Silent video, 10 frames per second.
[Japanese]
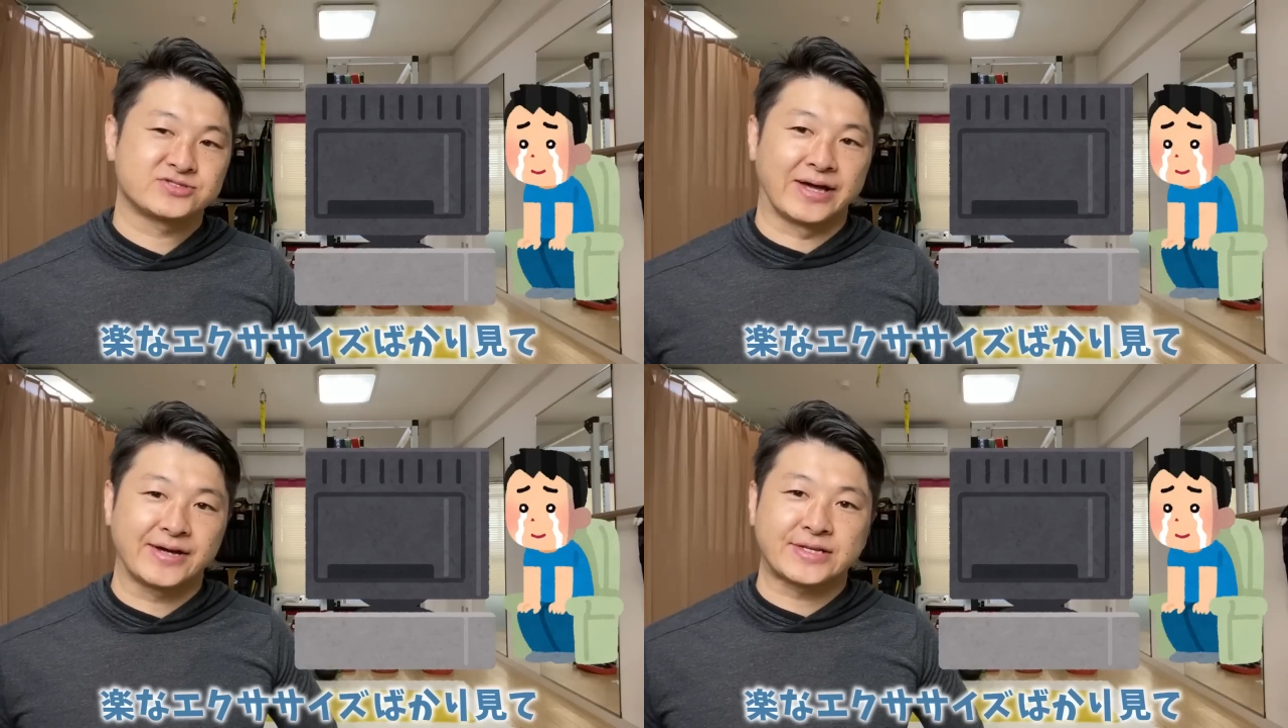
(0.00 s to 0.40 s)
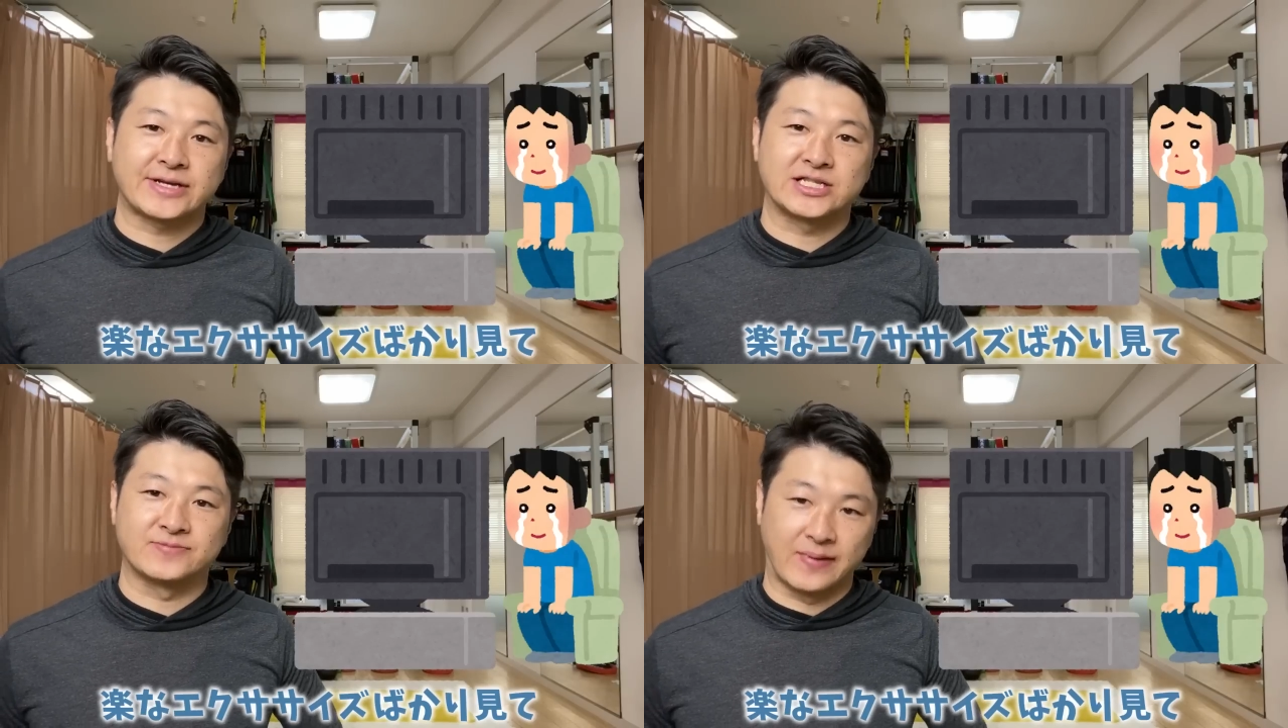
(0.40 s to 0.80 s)
な
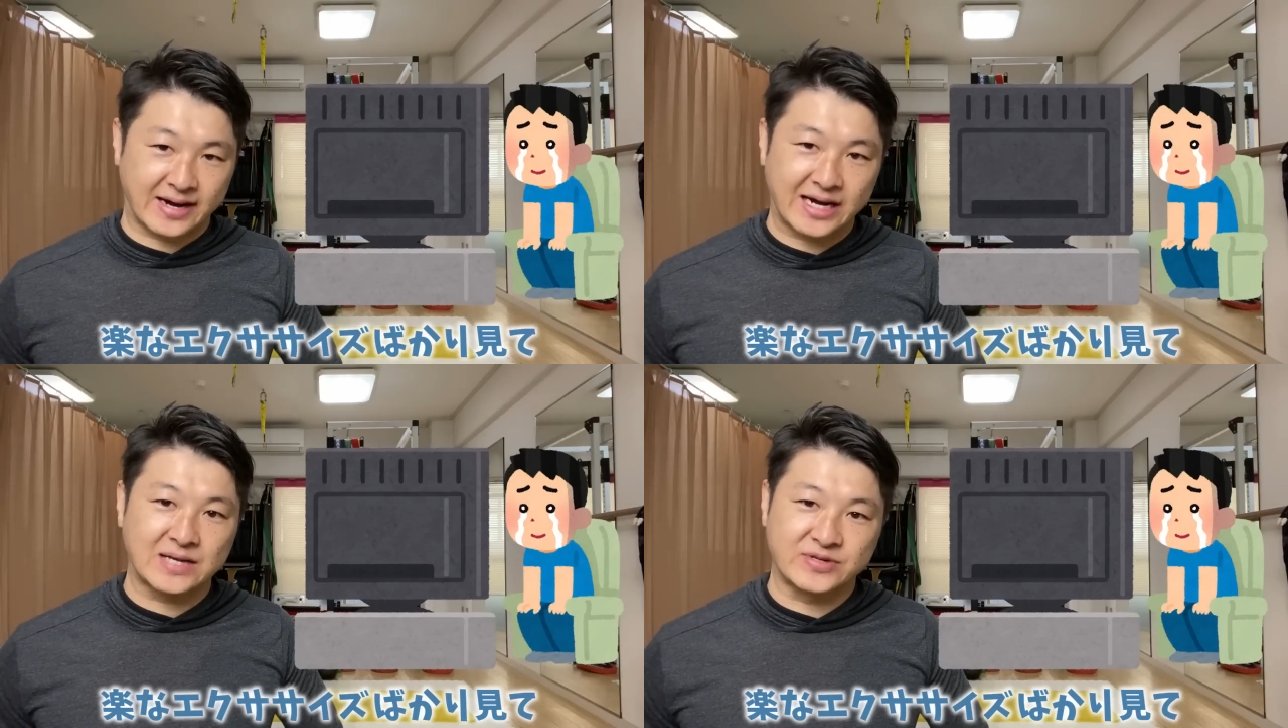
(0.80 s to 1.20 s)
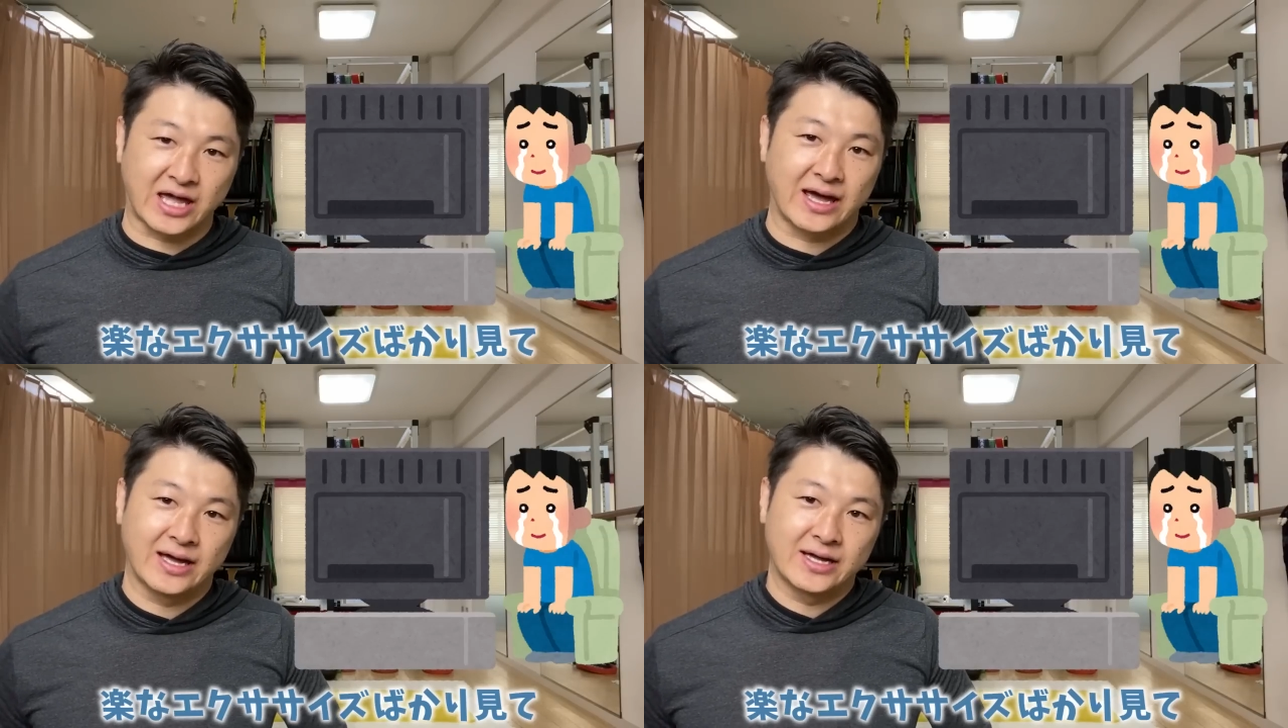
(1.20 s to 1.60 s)
エクササイズばっかり見
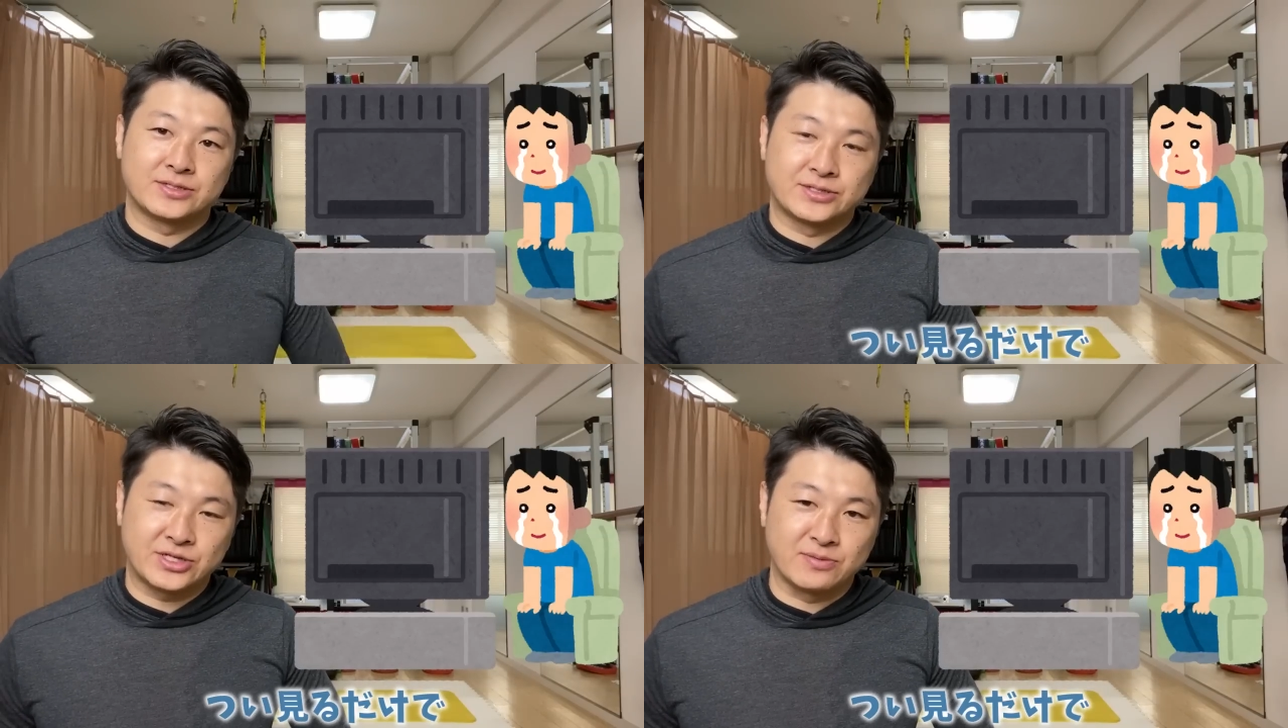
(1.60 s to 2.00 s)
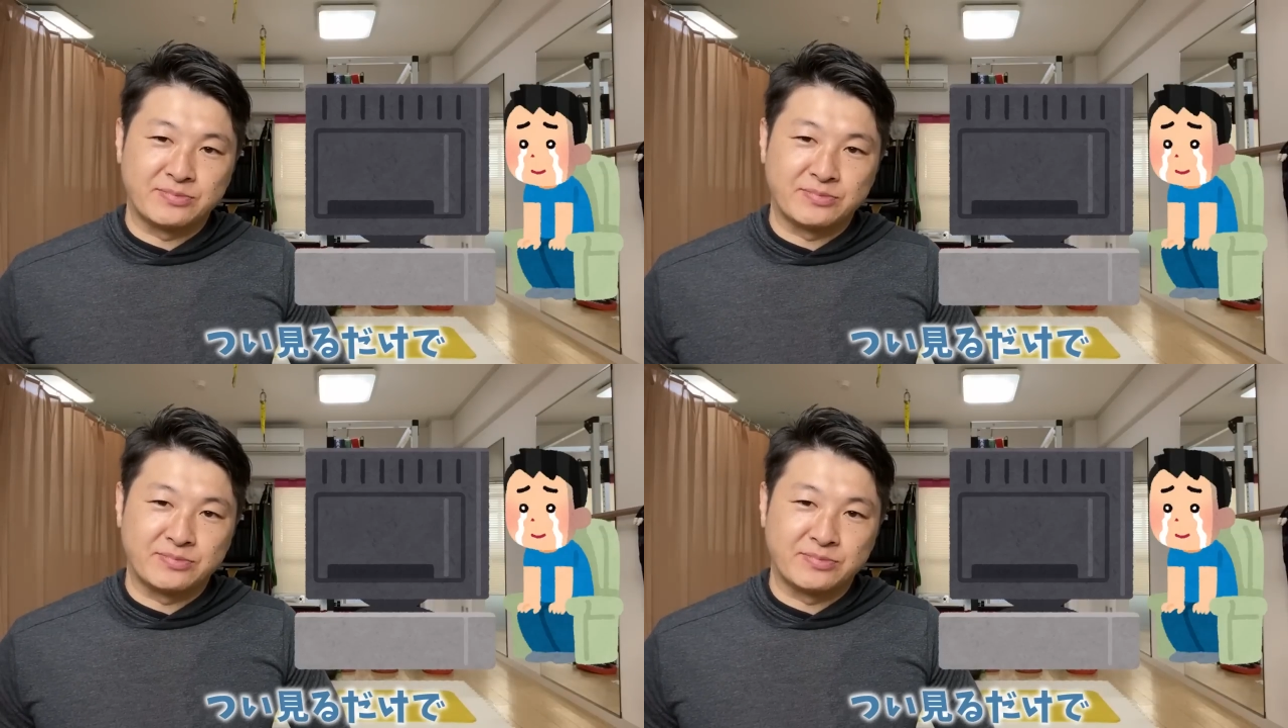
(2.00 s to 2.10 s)
て、つい